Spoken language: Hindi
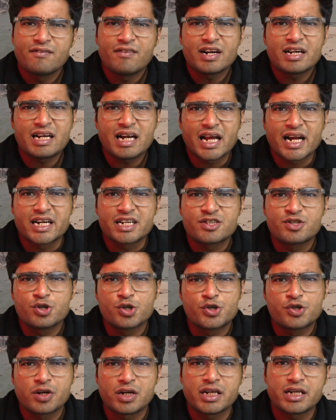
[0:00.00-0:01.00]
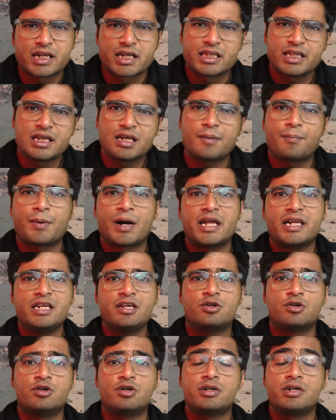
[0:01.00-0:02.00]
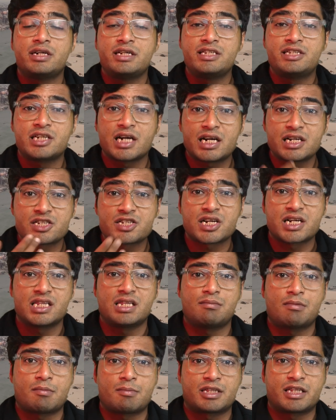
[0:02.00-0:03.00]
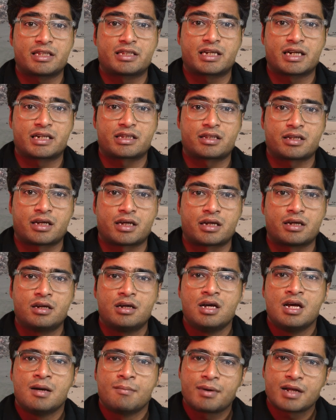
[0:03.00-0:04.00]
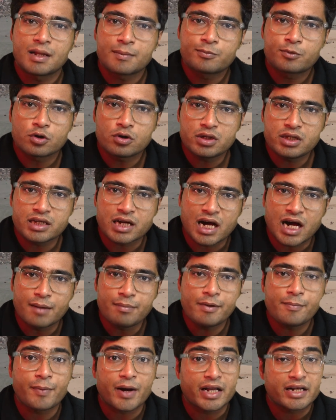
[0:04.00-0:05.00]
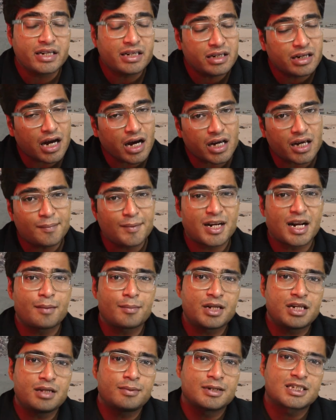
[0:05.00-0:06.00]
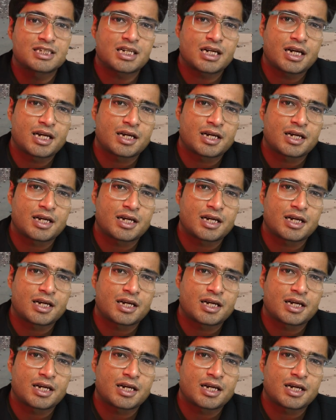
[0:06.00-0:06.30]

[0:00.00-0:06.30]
ये वेटलैंड्स यूजुअली नदी के पानी को रिचार्ज करने में मदद करते हैं पर अब तो यहाँ भी पानी ना के बराबर ही बचा